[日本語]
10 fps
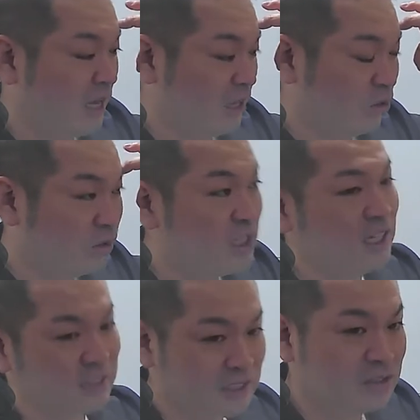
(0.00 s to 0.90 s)
えっ、ー、と、口に
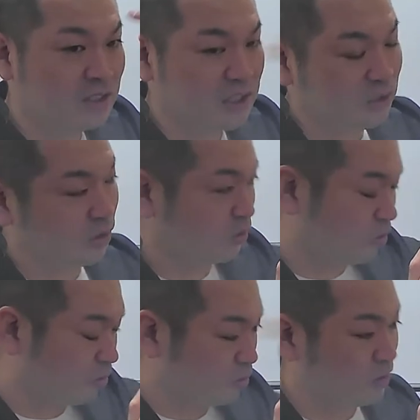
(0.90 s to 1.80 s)
出さずに、どんど
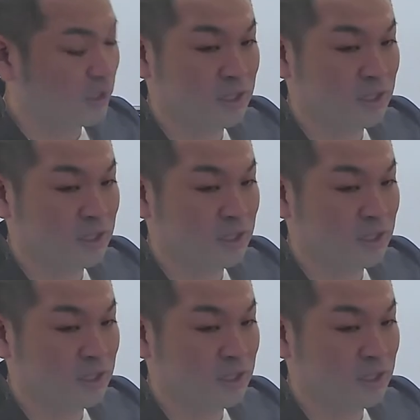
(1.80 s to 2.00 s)
んどんどん繰り返